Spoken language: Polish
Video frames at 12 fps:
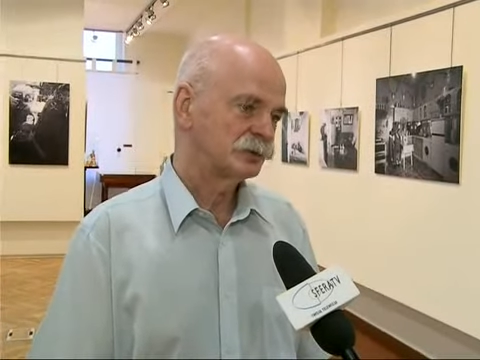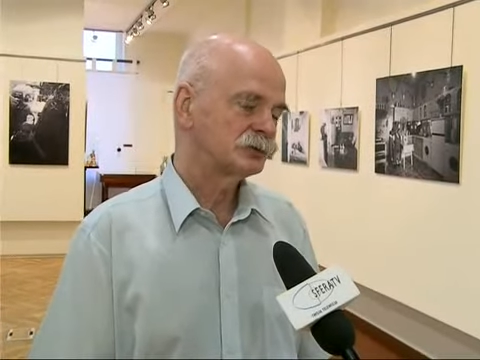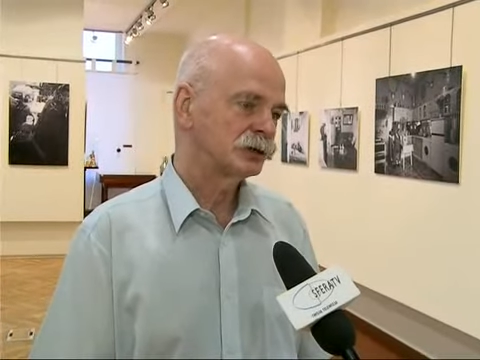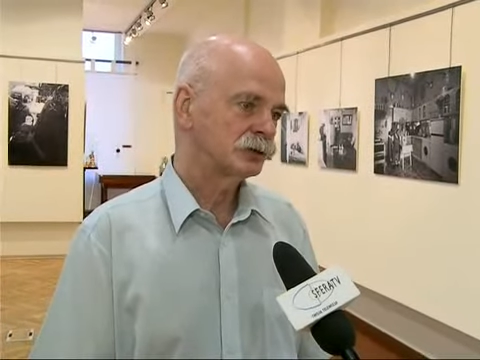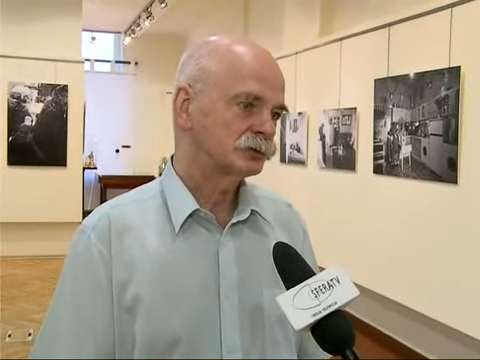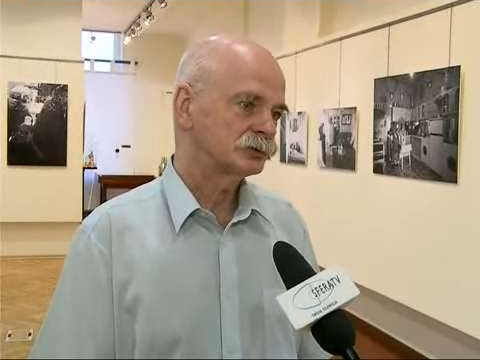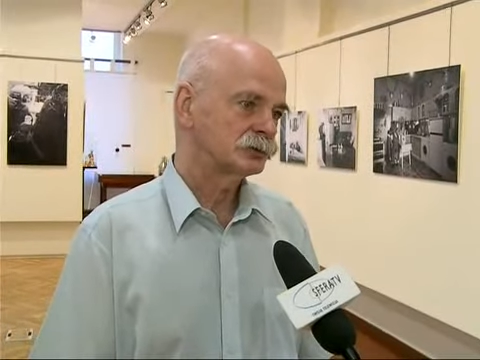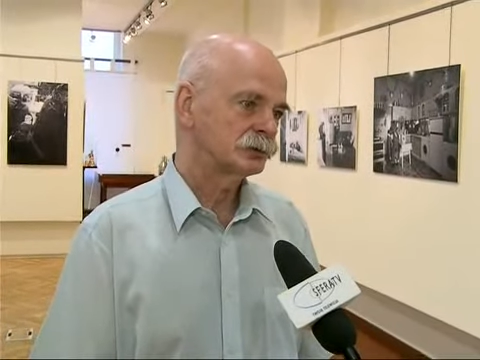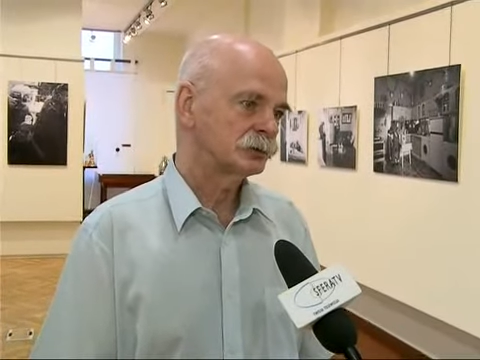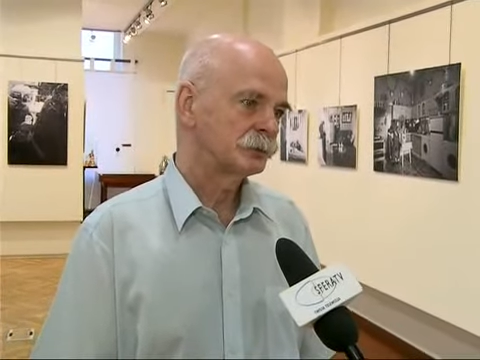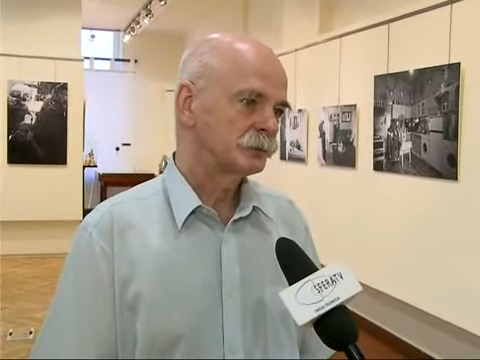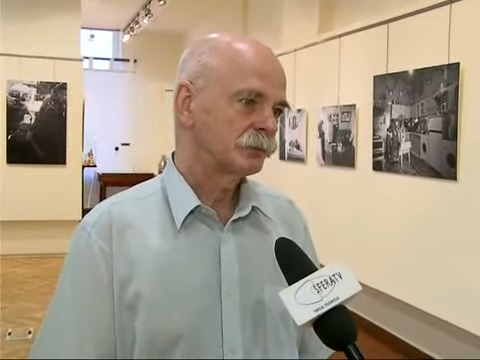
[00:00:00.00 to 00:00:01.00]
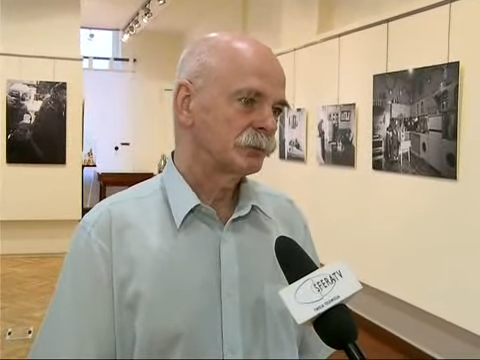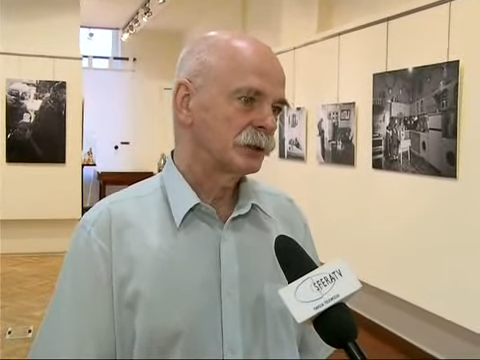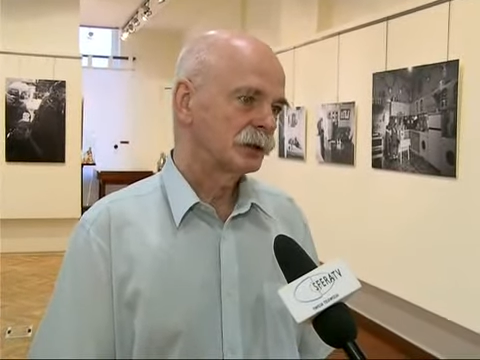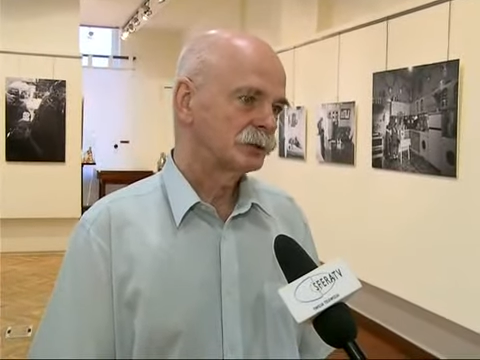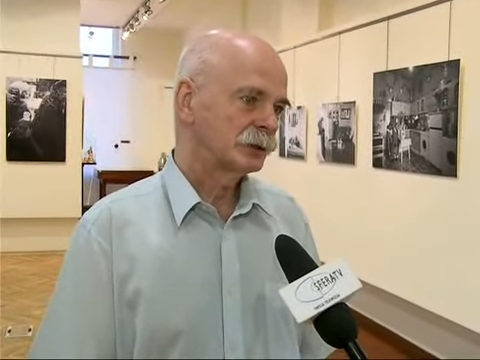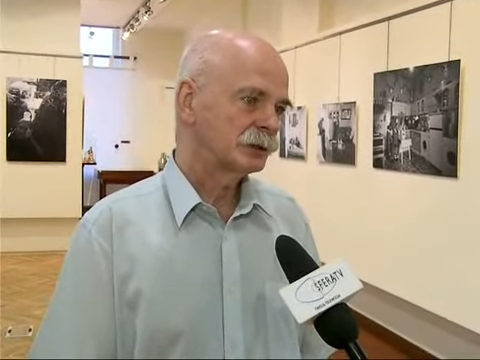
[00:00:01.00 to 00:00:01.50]
zwiedzający,
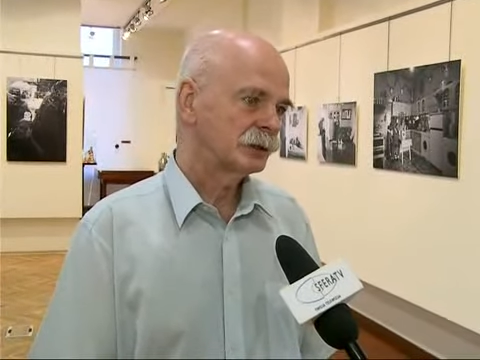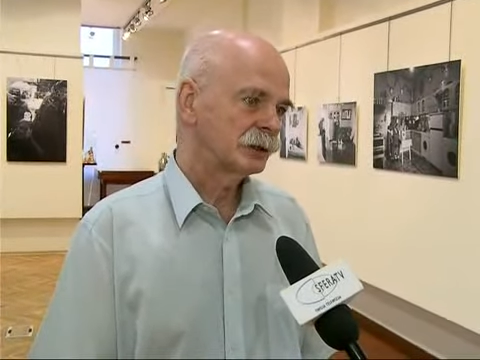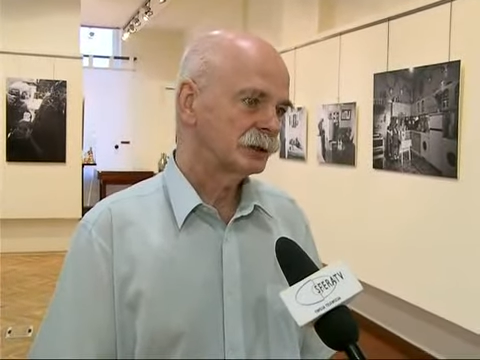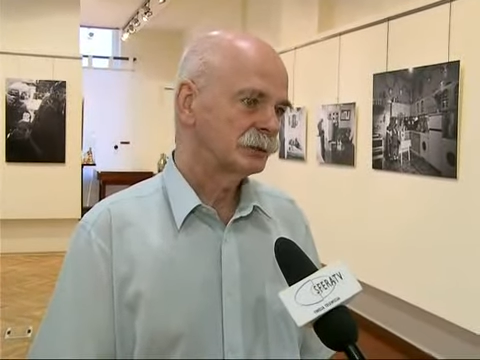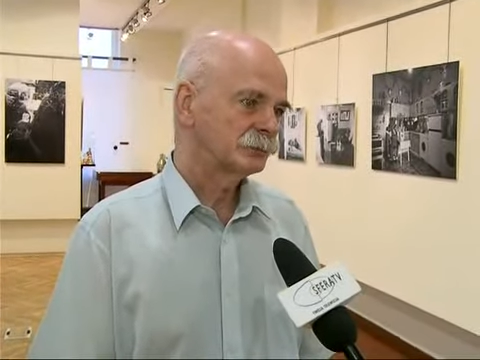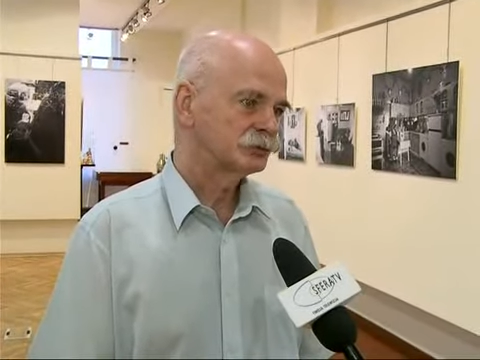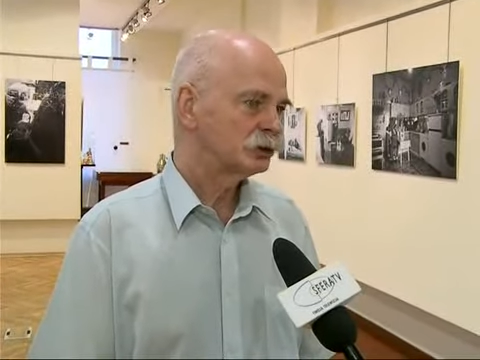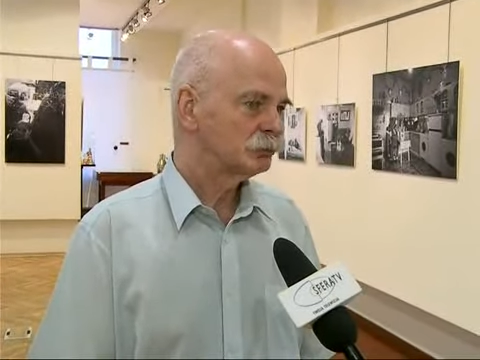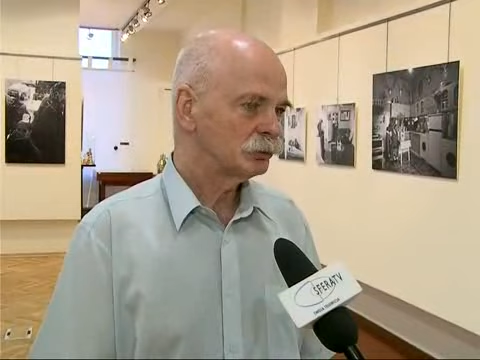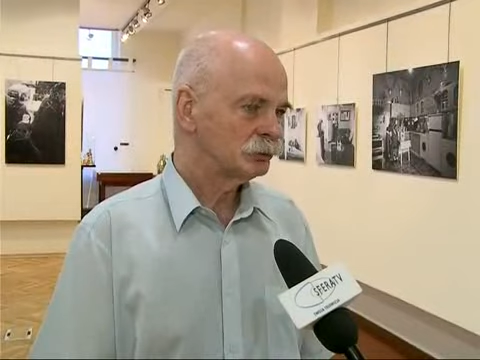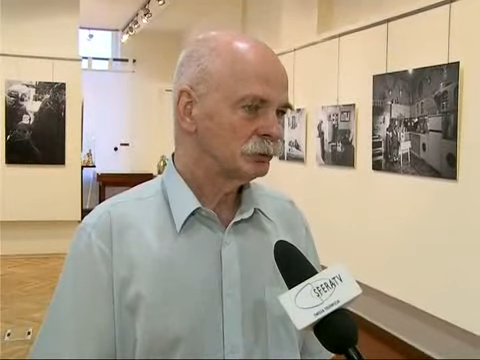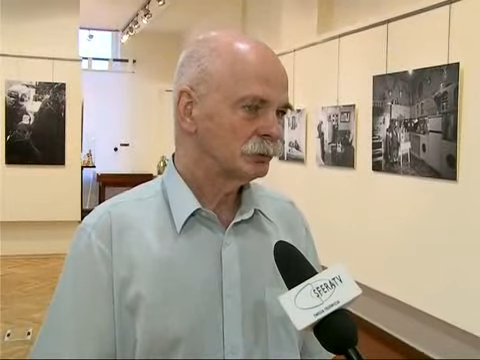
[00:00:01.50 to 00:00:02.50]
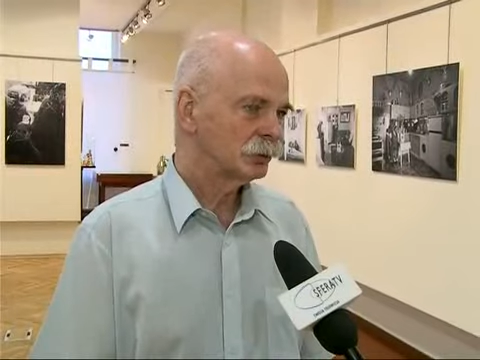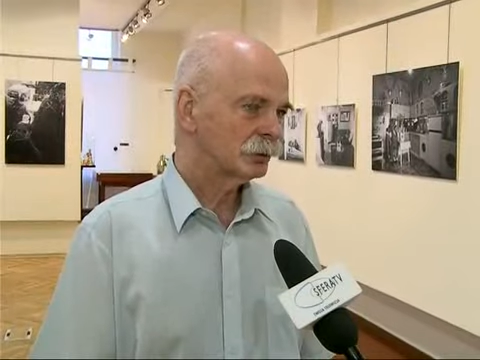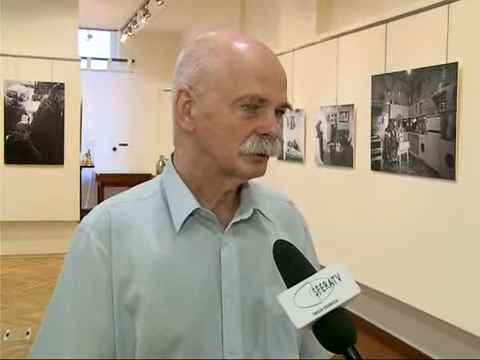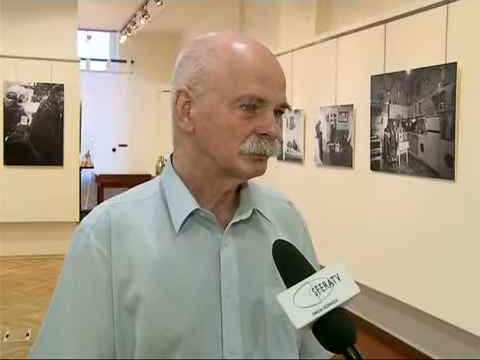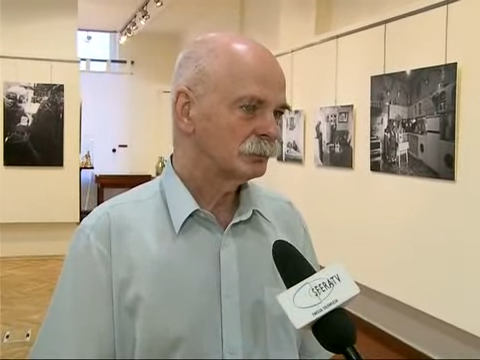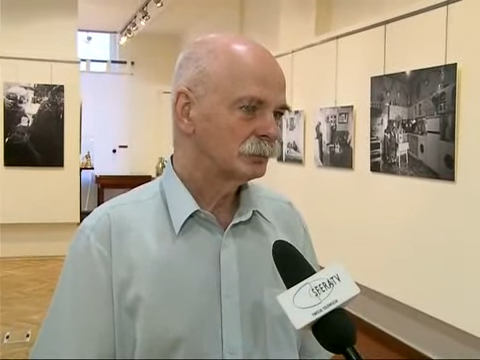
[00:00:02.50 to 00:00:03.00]
to jednak przed
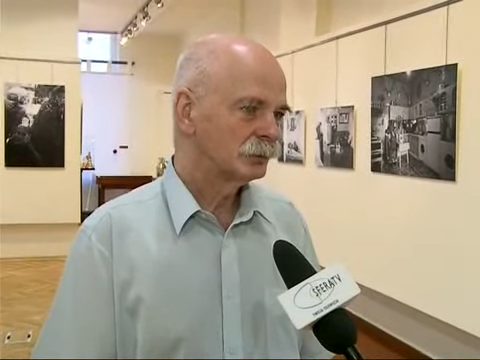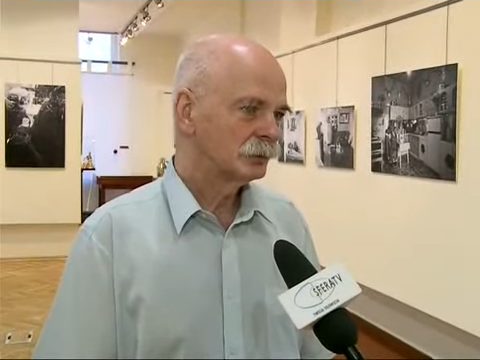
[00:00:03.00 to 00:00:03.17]
monitorem